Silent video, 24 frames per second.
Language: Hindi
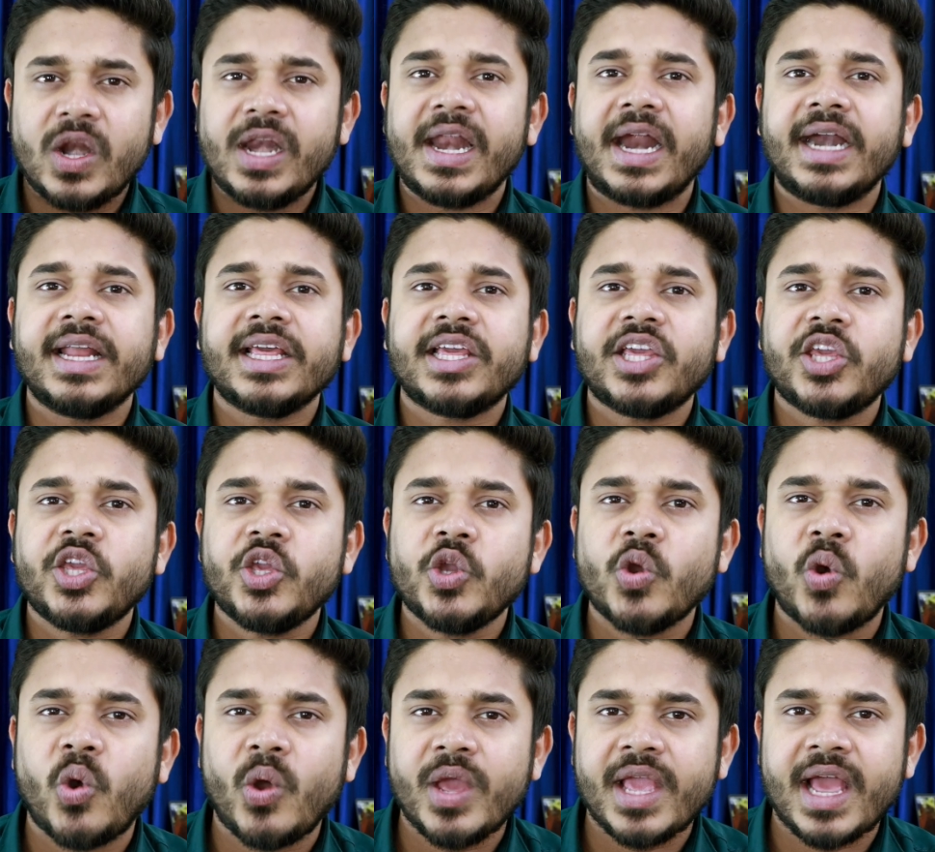
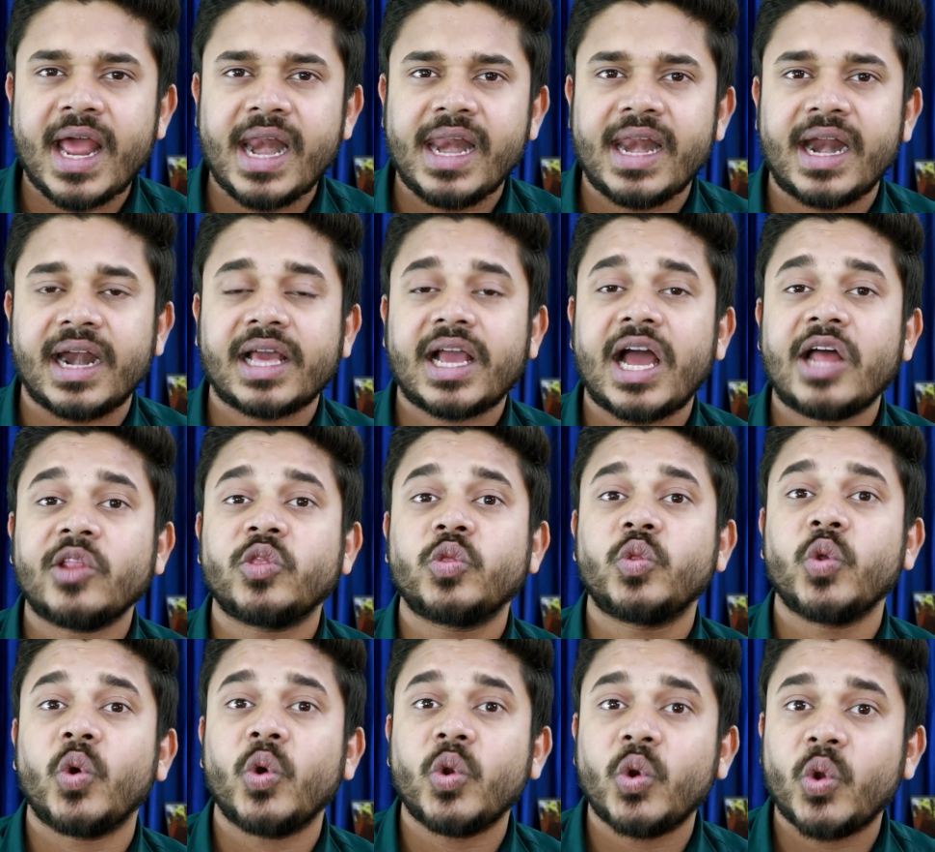लड़की हो या लड़का
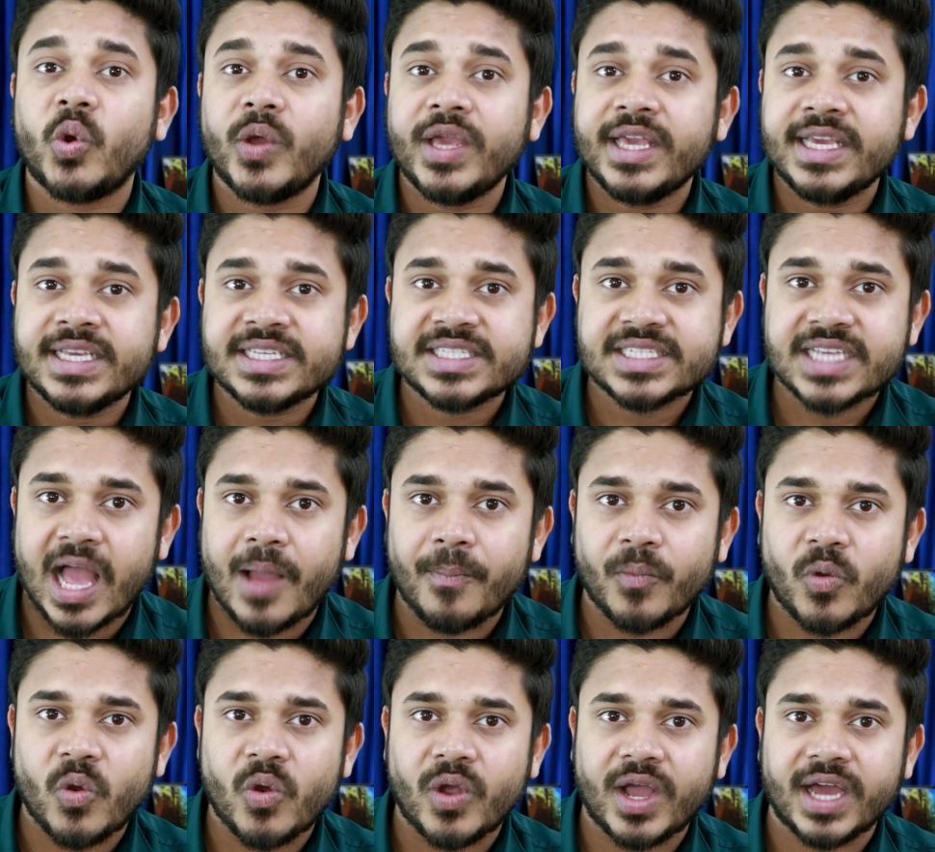दोनों ही इस
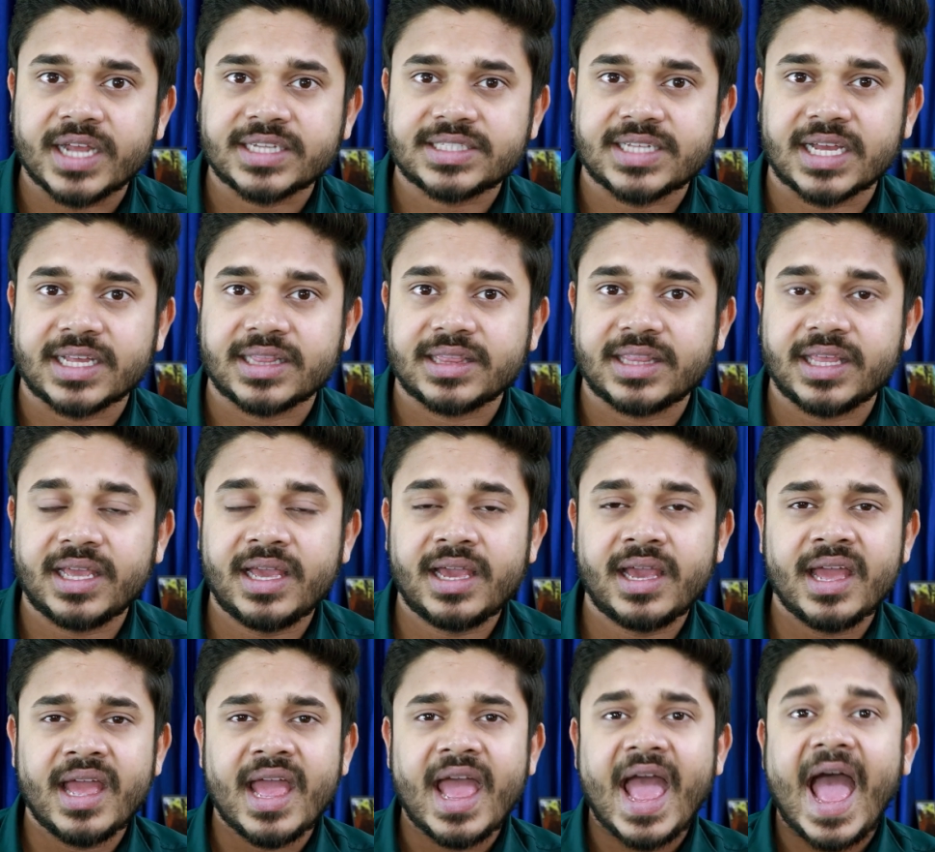काम को कर सकते
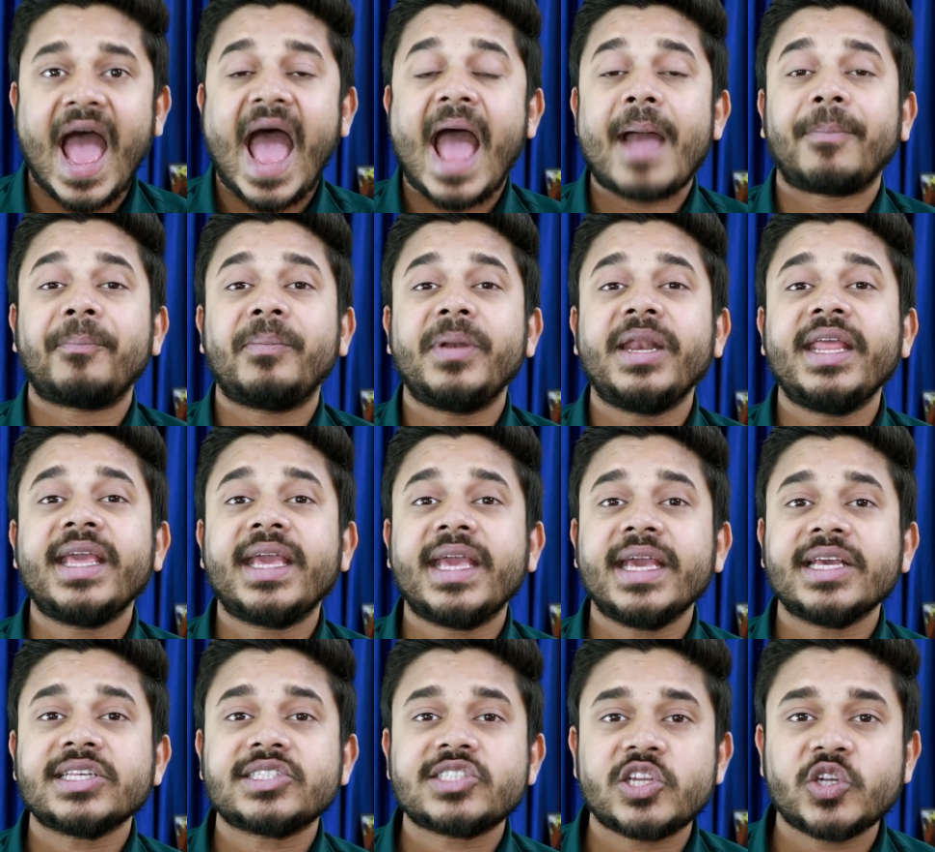हैं
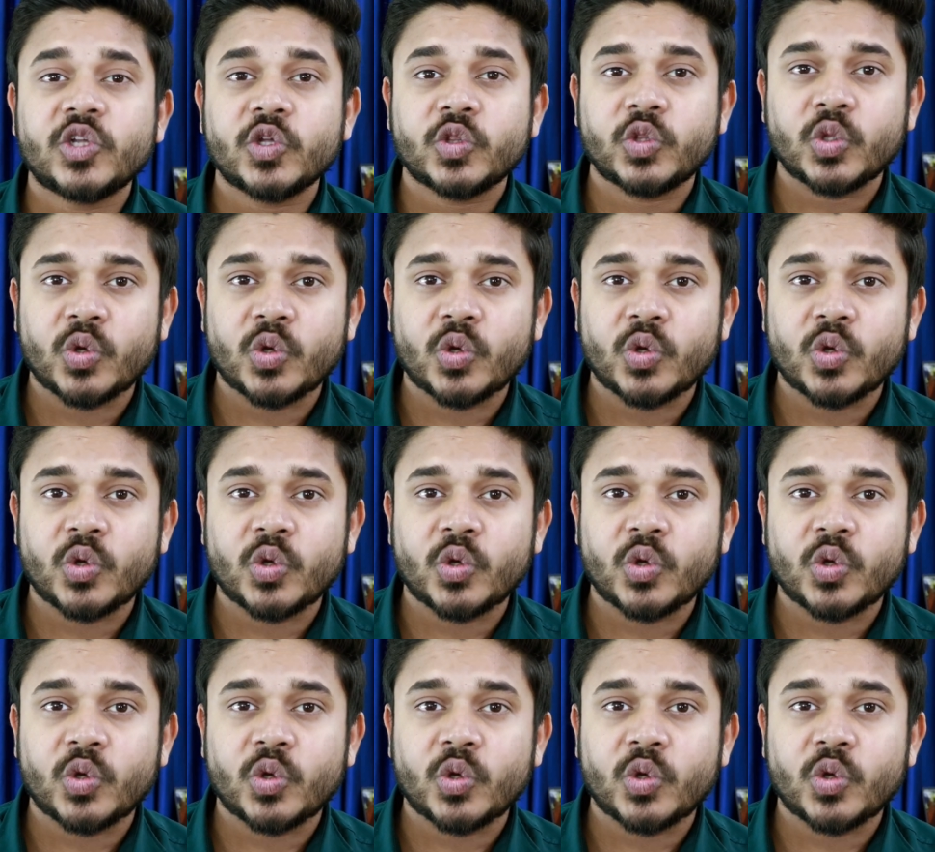एप्लीकेशन के